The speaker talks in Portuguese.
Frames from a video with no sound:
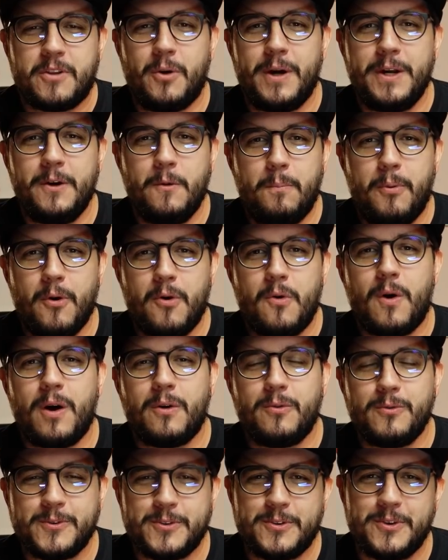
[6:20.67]
Então aí um pouco com
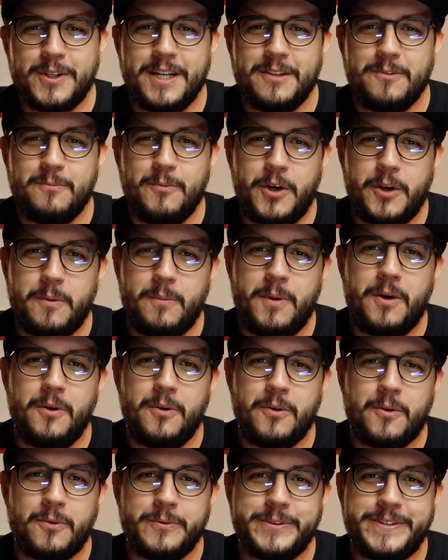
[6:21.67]
a consultoria do meu irmão
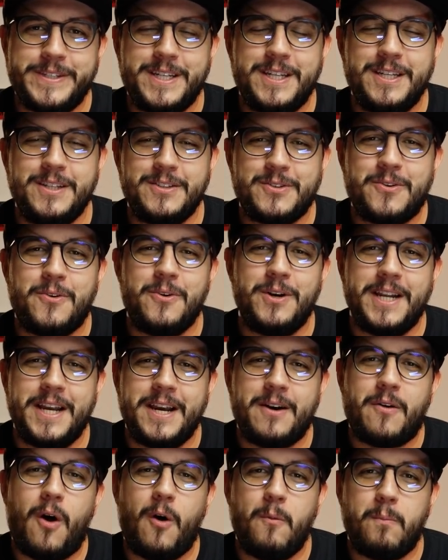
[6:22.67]
eu consegui
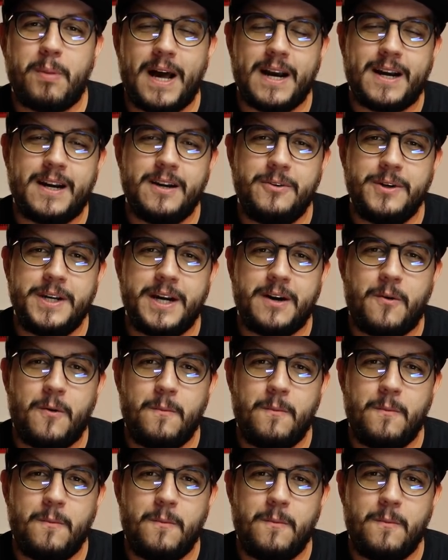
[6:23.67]
escolher qual placa eu ia